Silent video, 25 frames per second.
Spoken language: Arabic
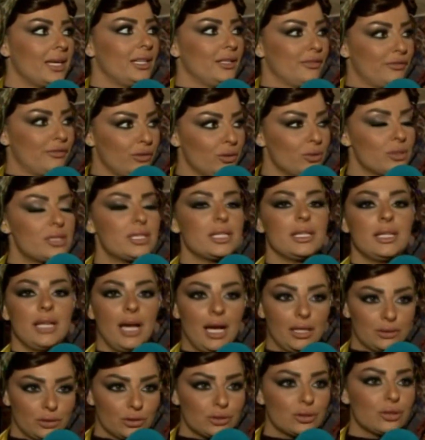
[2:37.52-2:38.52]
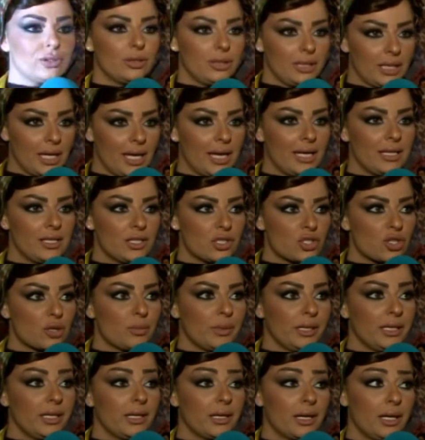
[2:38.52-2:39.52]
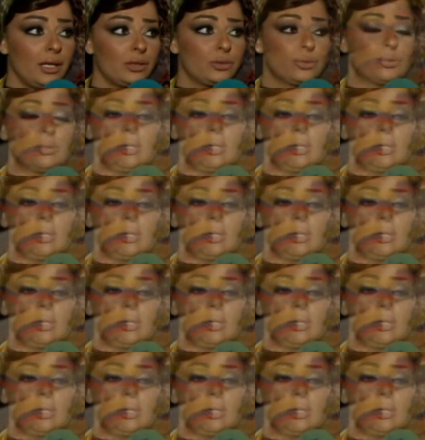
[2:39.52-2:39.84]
الفلوس اللي حتدخل لهاي الجمعية رح